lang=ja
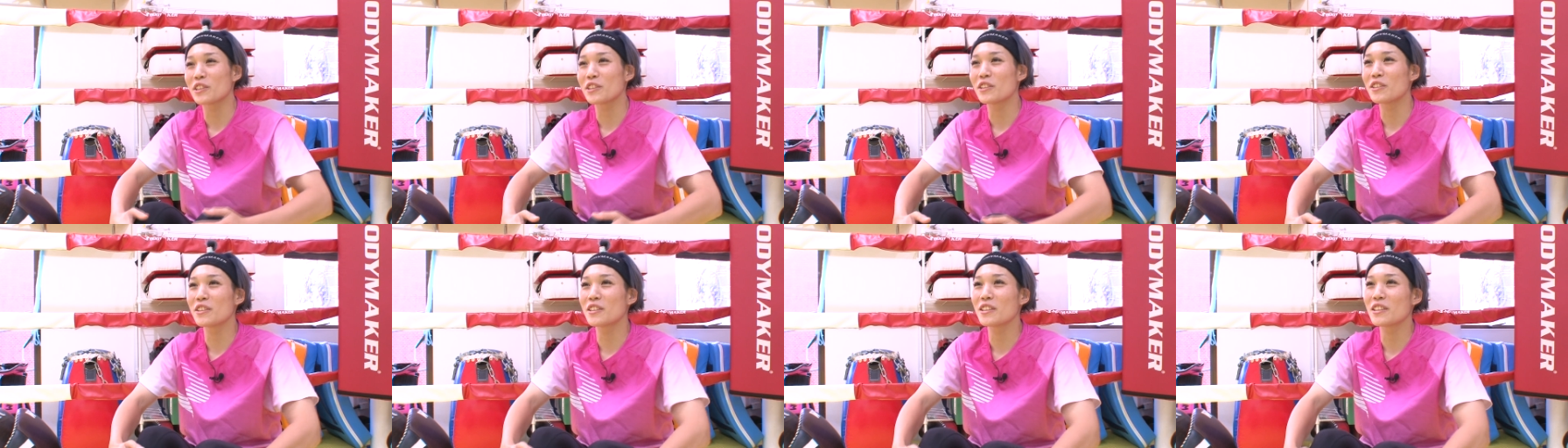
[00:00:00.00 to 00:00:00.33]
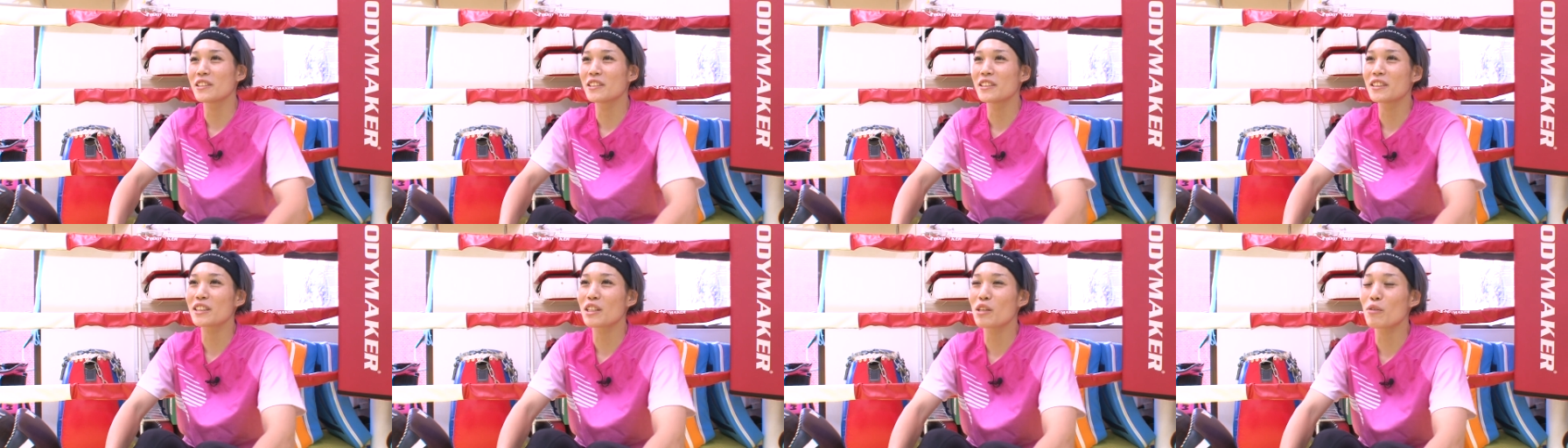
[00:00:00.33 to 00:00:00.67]
充
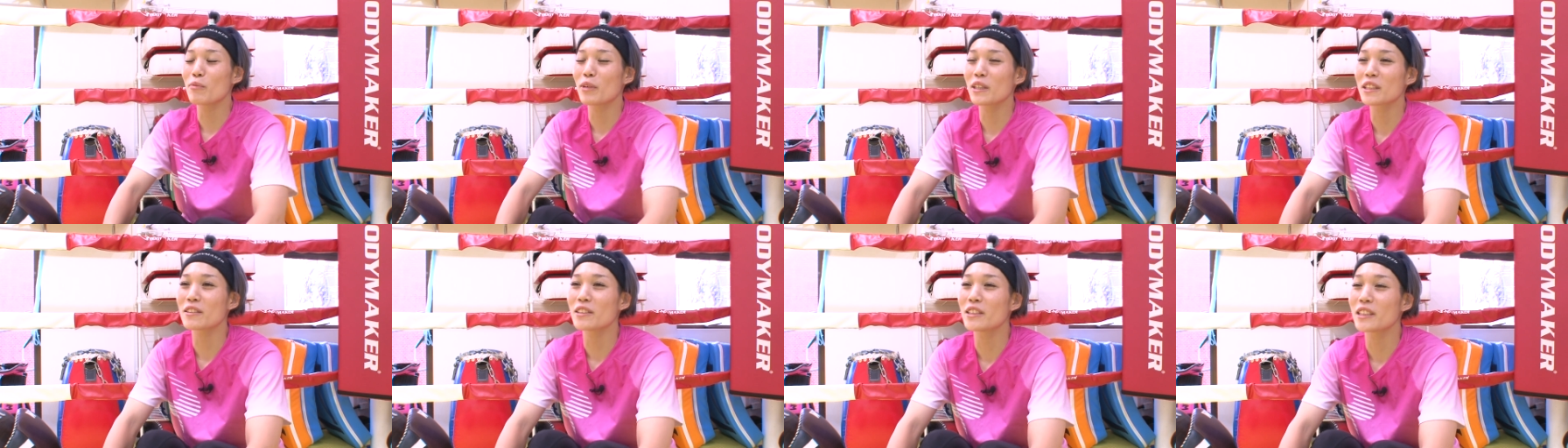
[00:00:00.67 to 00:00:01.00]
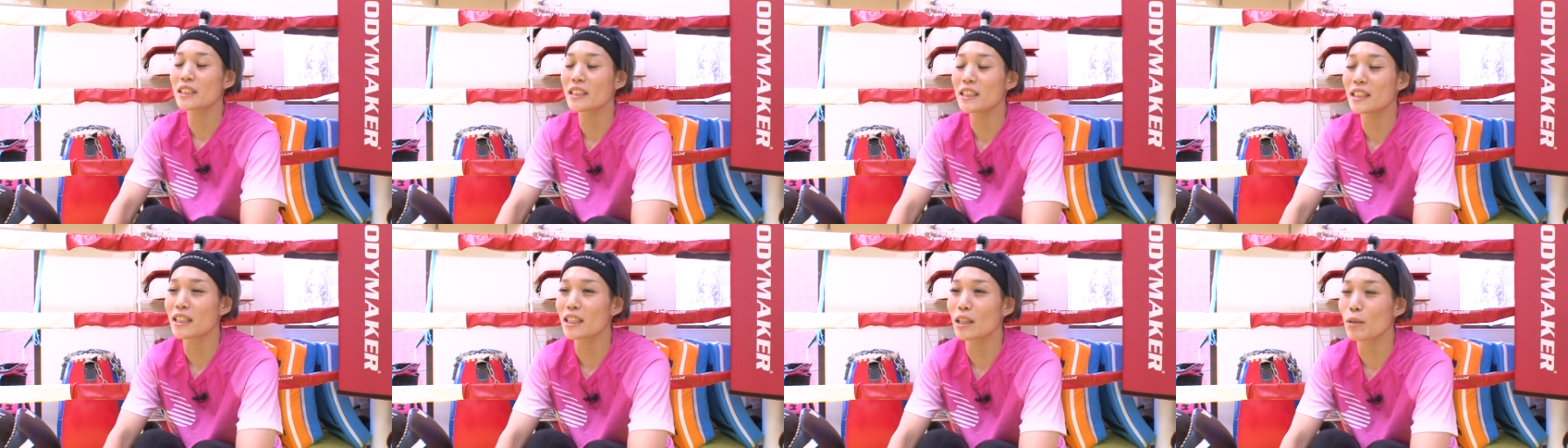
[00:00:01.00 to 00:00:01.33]
実してます
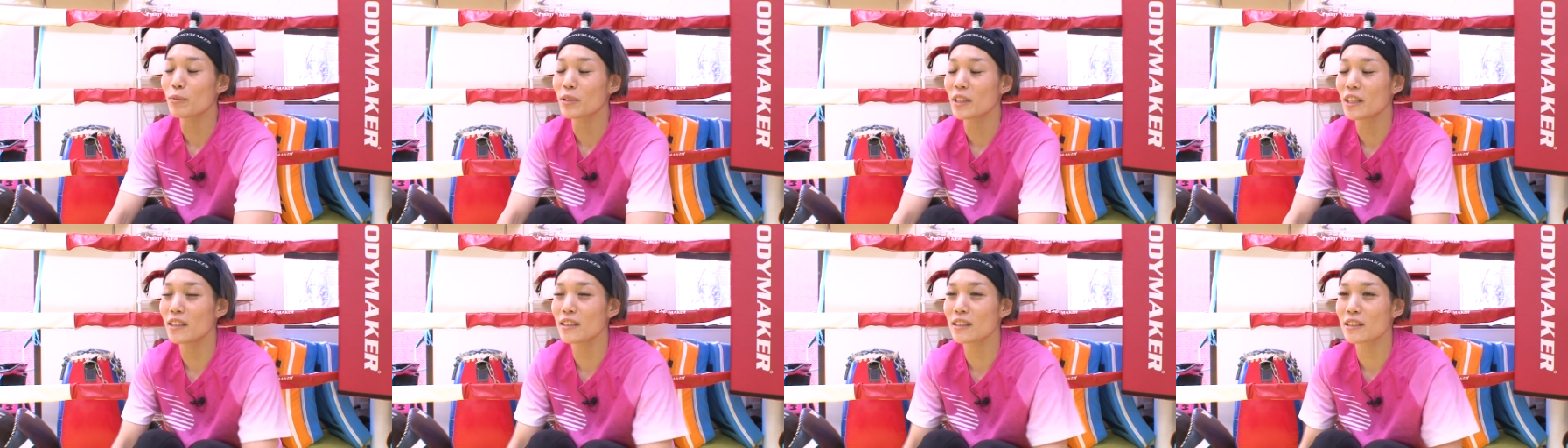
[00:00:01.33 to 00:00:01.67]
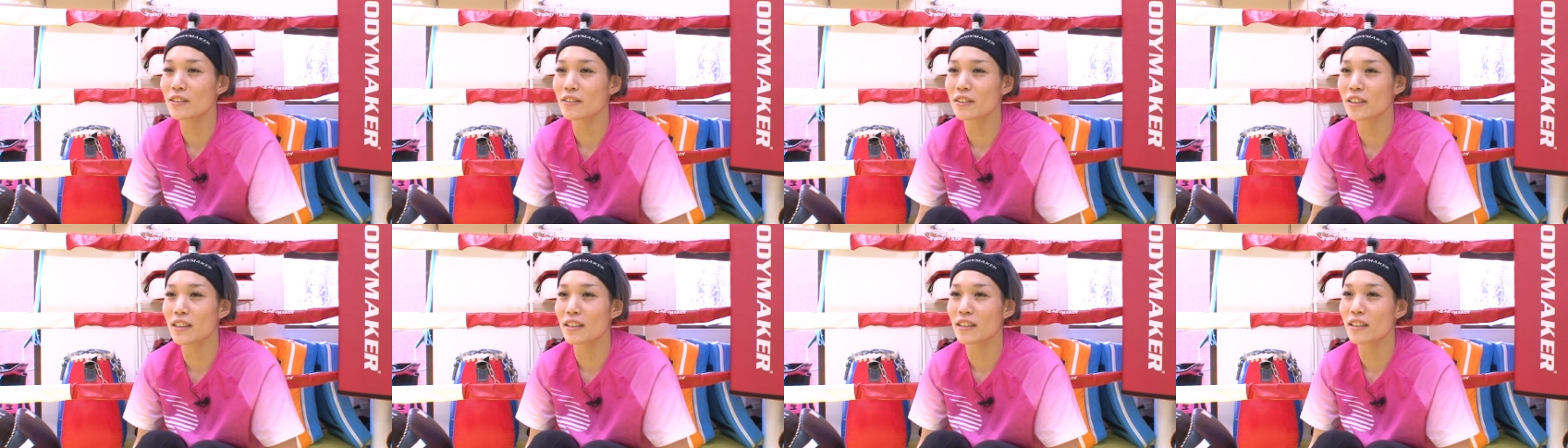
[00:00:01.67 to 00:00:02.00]
しやっぱ
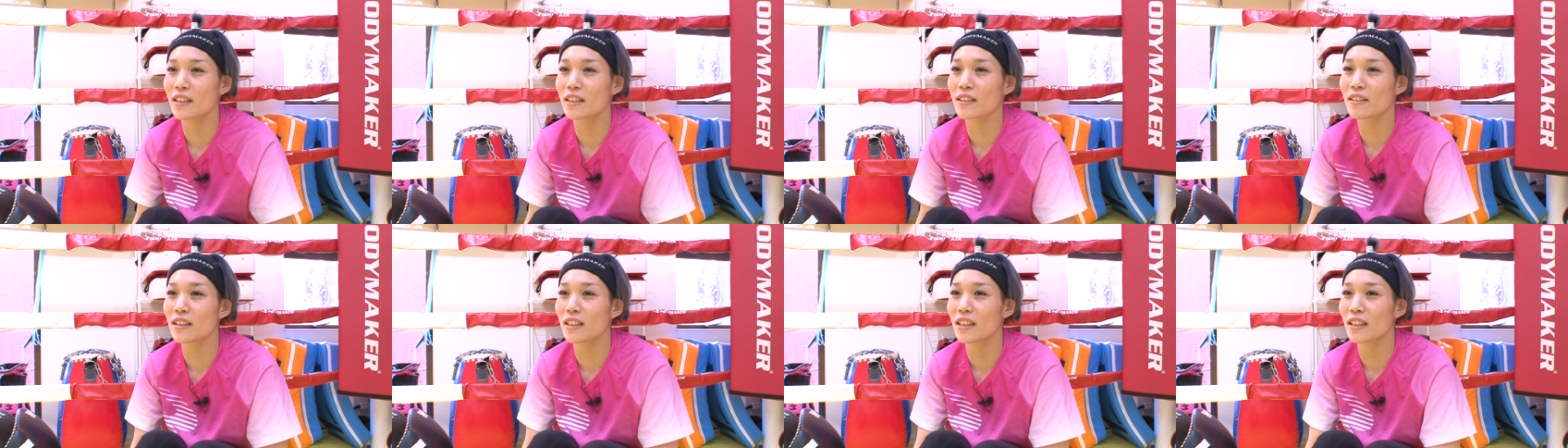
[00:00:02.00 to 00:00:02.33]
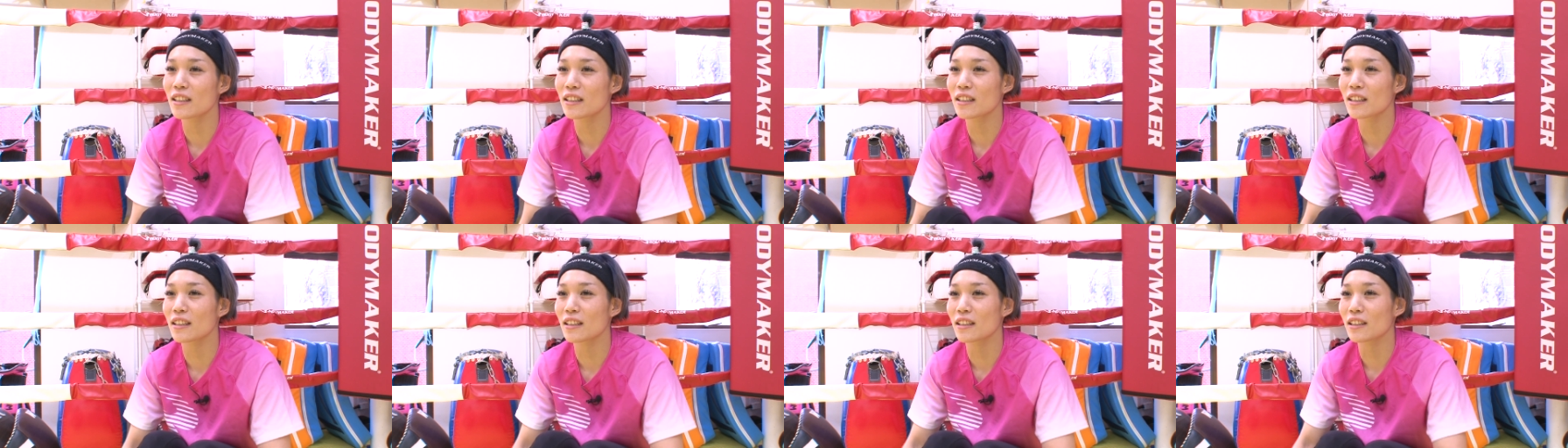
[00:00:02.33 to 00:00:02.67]
ダンスをやってるか
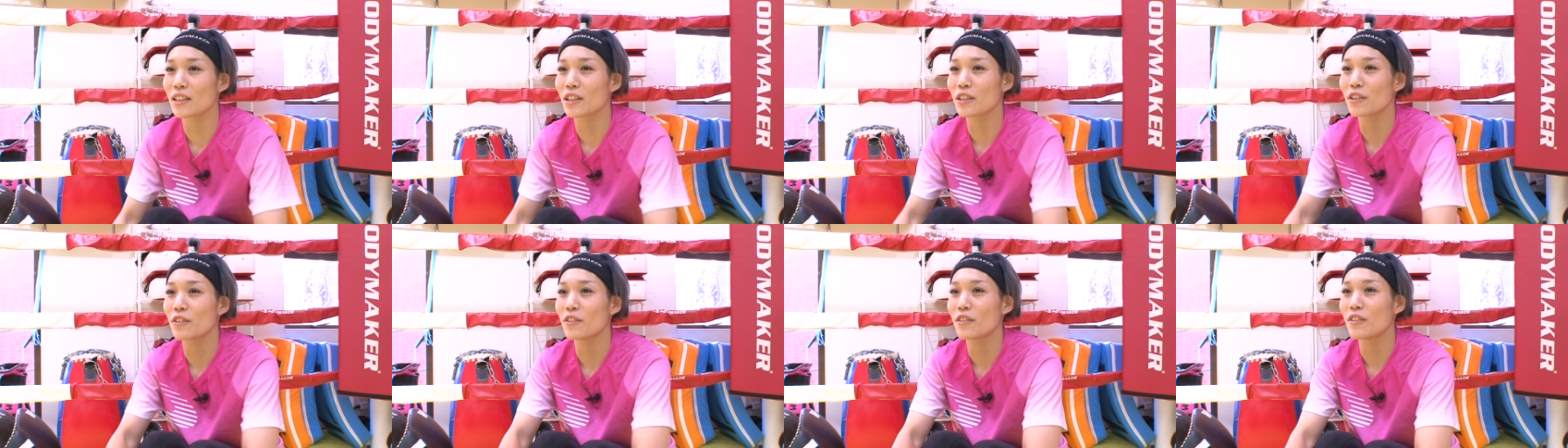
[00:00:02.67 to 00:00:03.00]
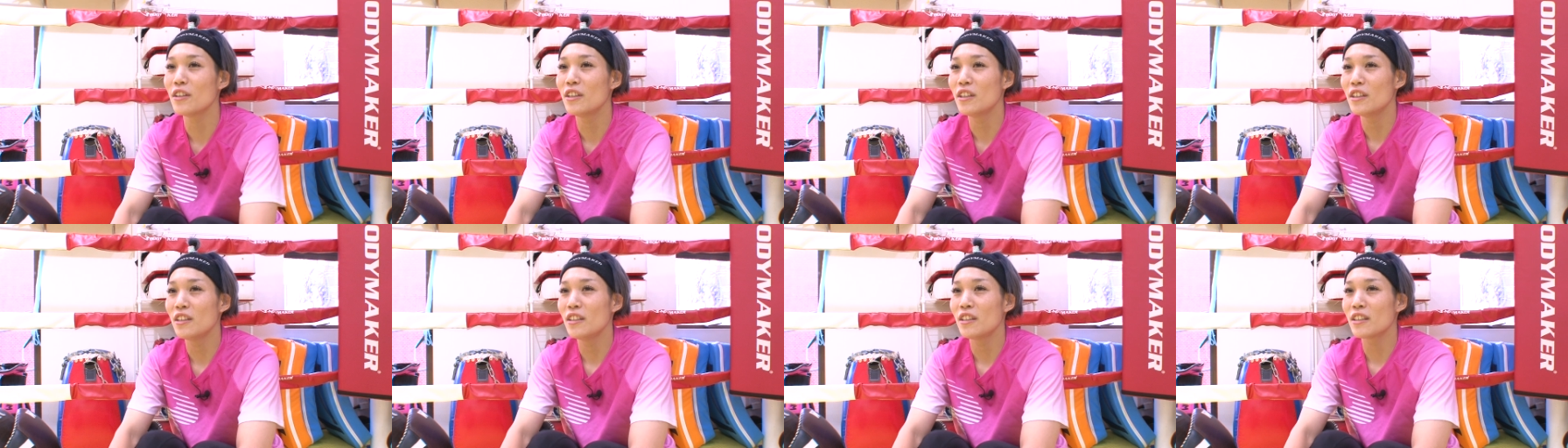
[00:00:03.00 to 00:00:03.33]
ら空手の
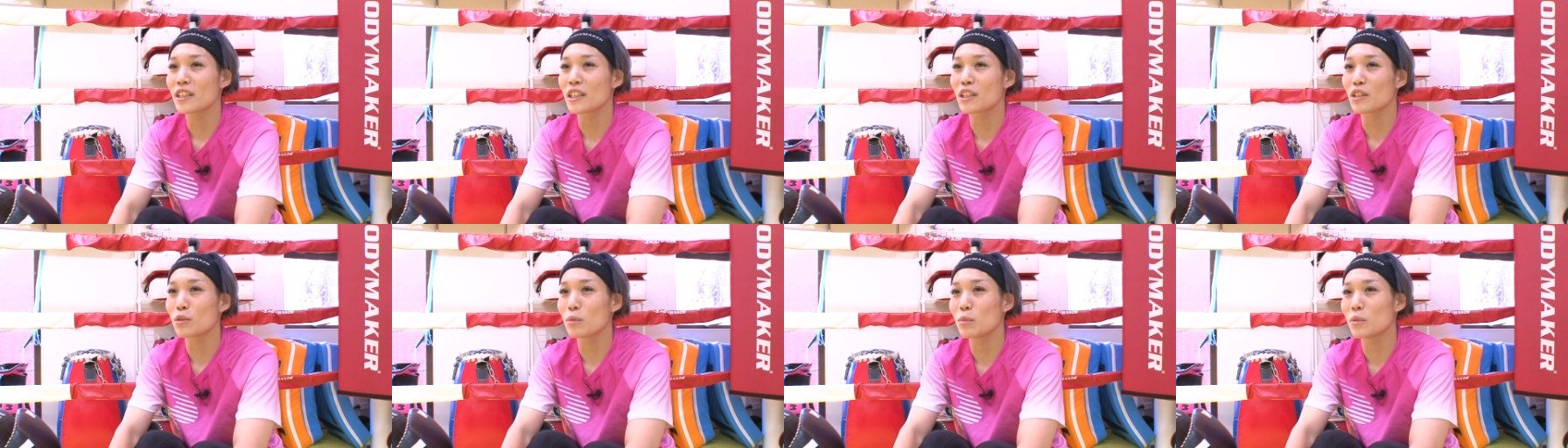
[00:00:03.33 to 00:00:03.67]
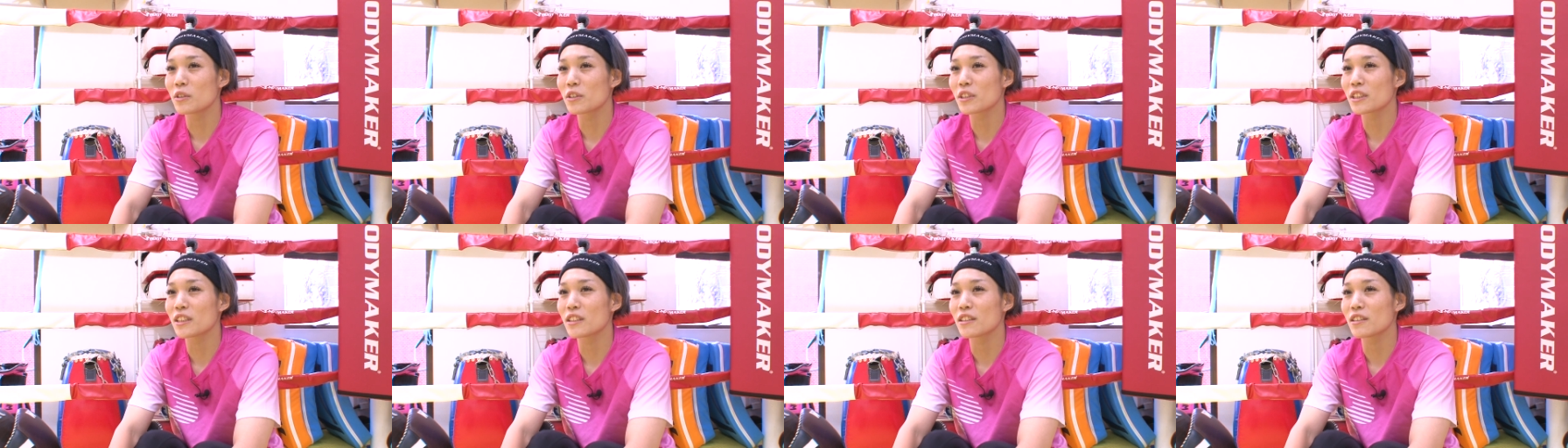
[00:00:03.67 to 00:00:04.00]

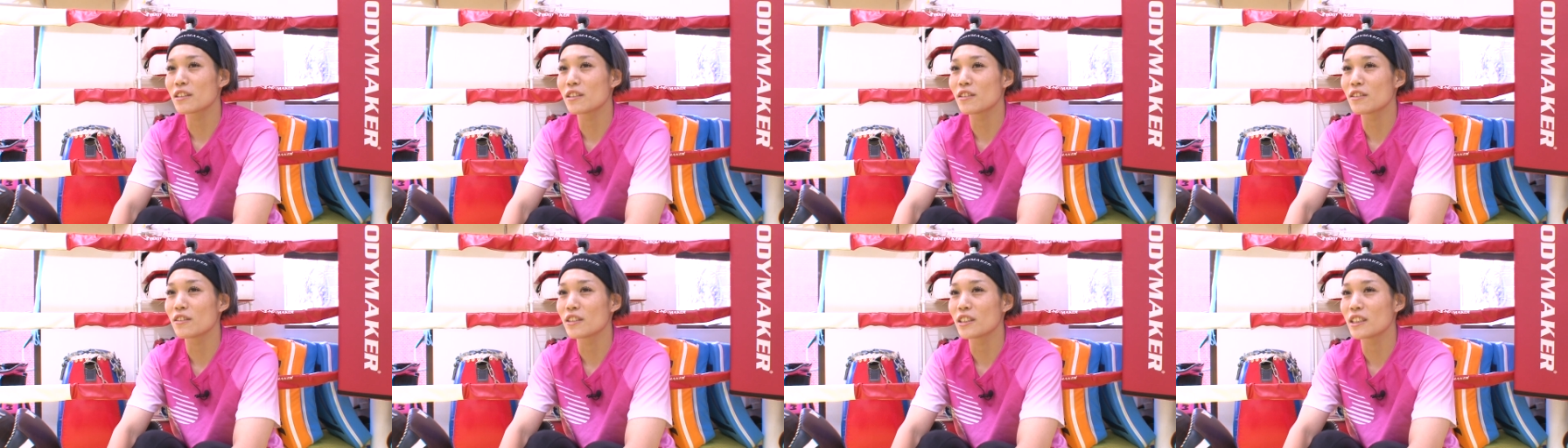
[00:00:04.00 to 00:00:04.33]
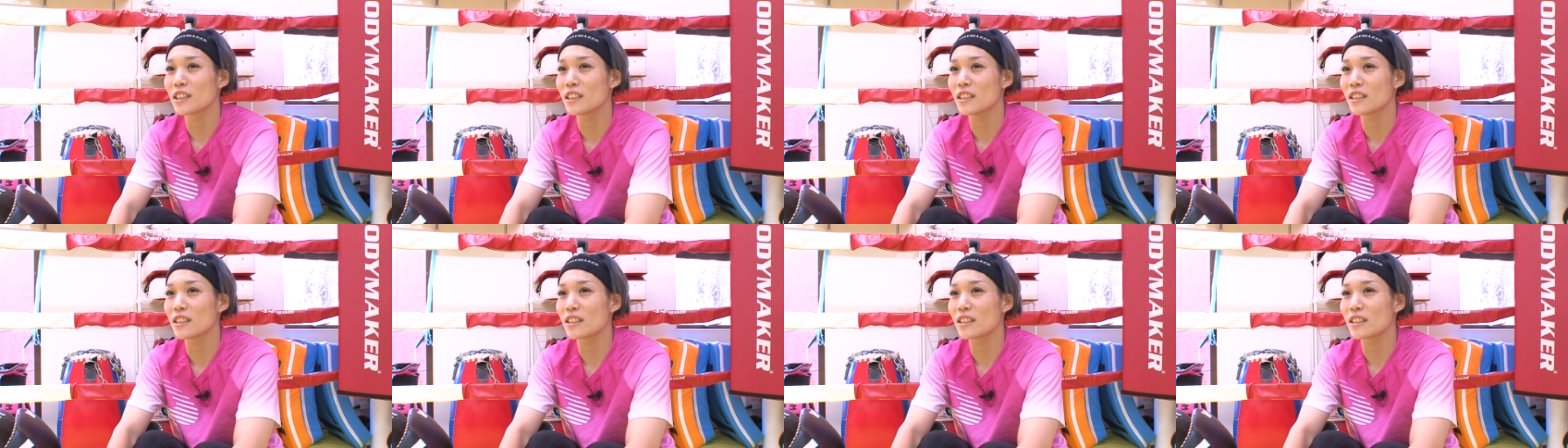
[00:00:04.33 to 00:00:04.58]
キックボクシングの